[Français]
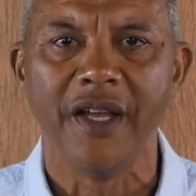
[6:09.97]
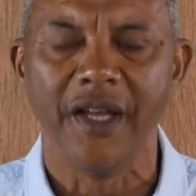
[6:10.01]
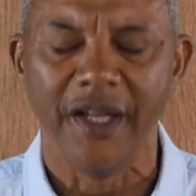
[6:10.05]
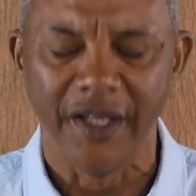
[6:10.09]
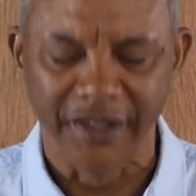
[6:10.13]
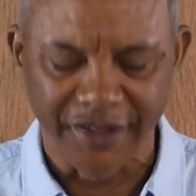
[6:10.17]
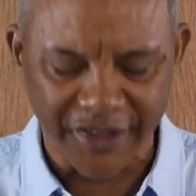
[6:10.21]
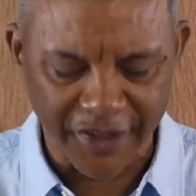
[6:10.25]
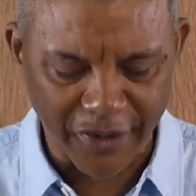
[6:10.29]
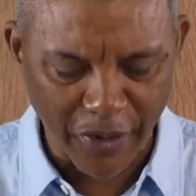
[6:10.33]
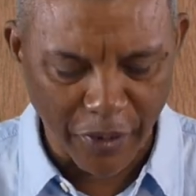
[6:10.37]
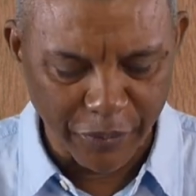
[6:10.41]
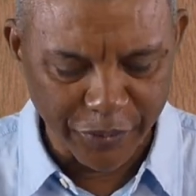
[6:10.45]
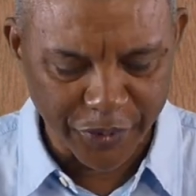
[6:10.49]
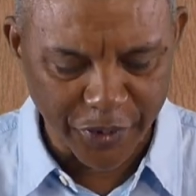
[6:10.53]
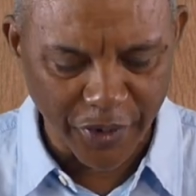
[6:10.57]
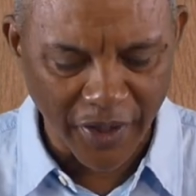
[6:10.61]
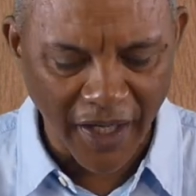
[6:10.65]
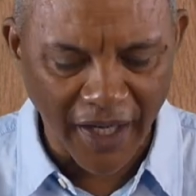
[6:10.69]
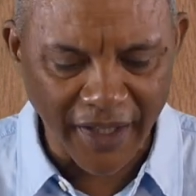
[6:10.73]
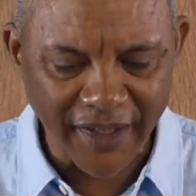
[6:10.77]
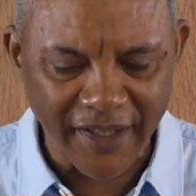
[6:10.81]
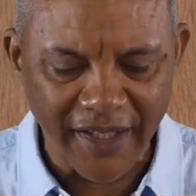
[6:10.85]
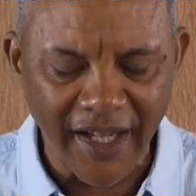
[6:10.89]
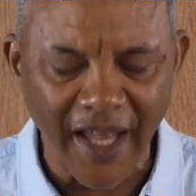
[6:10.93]
Et c'est comme
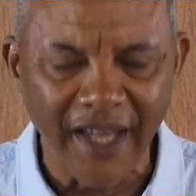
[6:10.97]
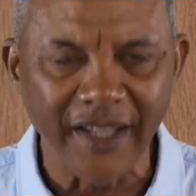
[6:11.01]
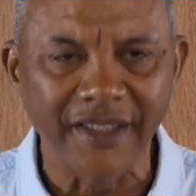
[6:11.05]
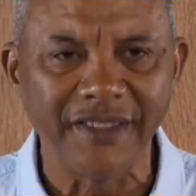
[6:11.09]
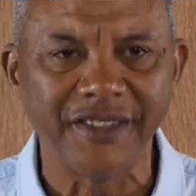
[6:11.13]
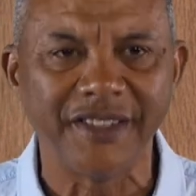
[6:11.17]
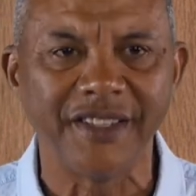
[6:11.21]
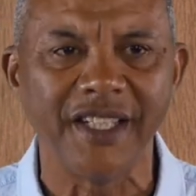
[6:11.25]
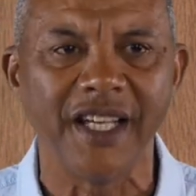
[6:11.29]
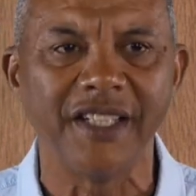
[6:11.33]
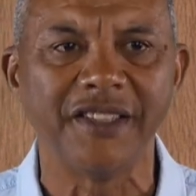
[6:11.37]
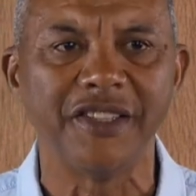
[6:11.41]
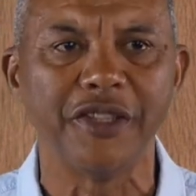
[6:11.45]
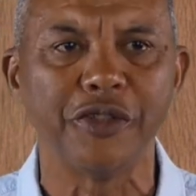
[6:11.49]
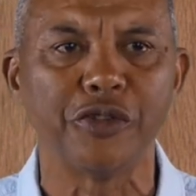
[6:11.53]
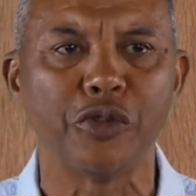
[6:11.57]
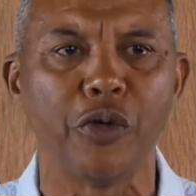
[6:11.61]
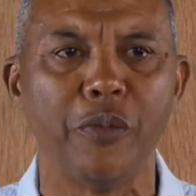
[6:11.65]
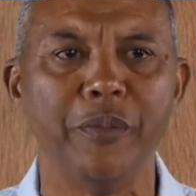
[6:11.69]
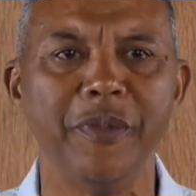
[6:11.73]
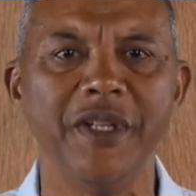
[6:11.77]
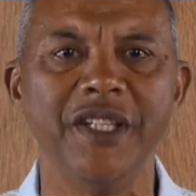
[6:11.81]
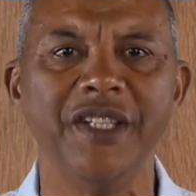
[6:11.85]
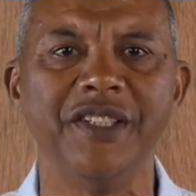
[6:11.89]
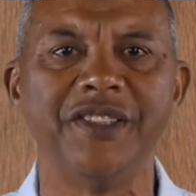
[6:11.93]
cela qu'il a exercé
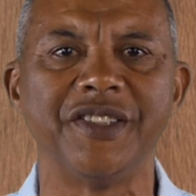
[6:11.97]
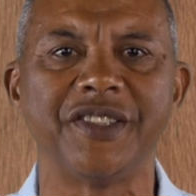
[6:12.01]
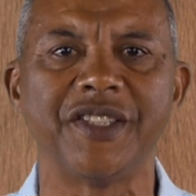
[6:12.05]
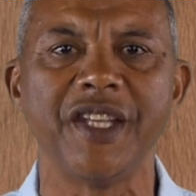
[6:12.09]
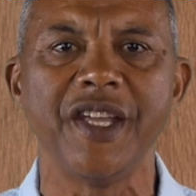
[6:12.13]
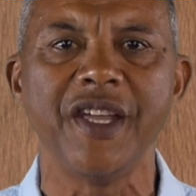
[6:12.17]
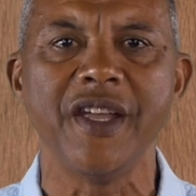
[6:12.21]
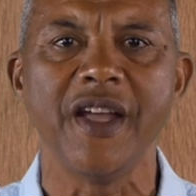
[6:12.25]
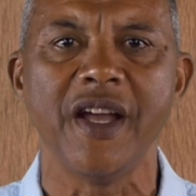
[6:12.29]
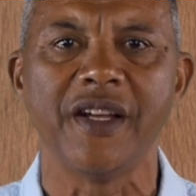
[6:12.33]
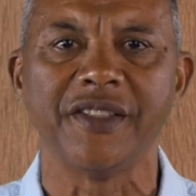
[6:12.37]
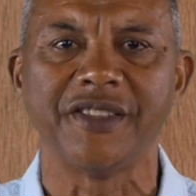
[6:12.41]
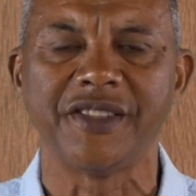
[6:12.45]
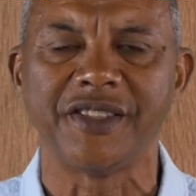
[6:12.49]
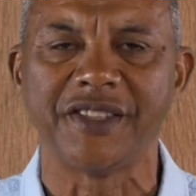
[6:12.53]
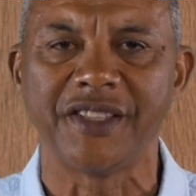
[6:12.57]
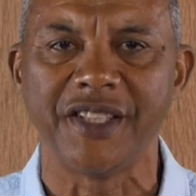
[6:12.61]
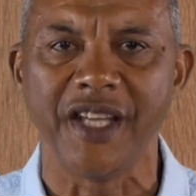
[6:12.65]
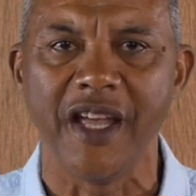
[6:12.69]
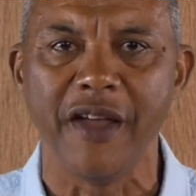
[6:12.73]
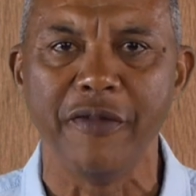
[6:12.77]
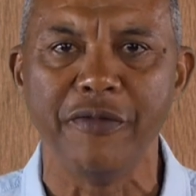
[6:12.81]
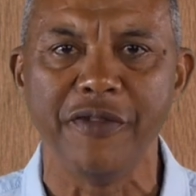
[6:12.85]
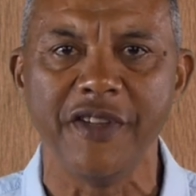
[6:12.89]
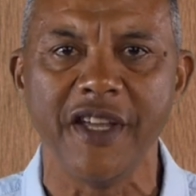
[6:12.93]
son ministère,
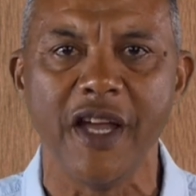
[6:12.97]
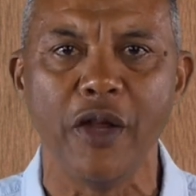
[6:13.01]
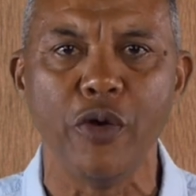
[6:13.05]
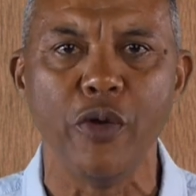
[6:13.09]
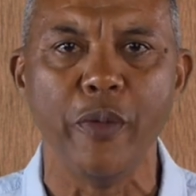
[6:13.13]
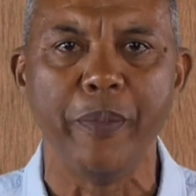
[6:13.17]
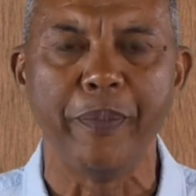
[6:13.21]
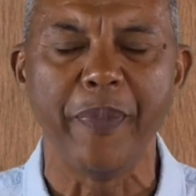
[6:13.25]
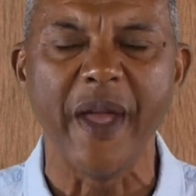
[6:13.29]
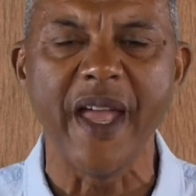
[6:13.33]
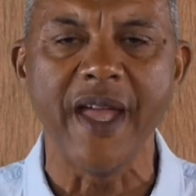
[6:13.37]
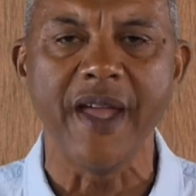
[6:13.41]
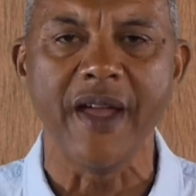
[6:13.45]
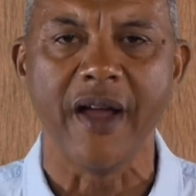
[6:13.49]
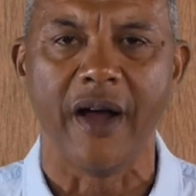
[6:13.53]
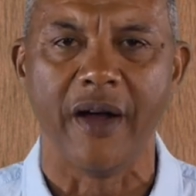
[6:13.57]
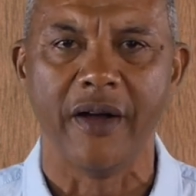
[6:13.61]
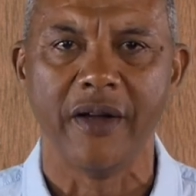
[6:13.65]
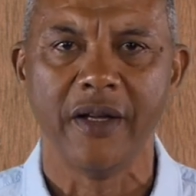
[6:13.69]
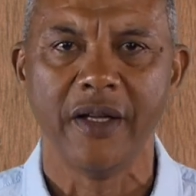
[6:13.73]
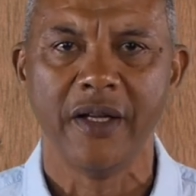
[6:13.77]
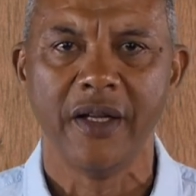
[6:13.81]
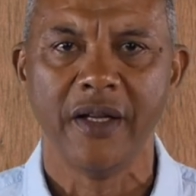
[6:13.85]
servir le Père.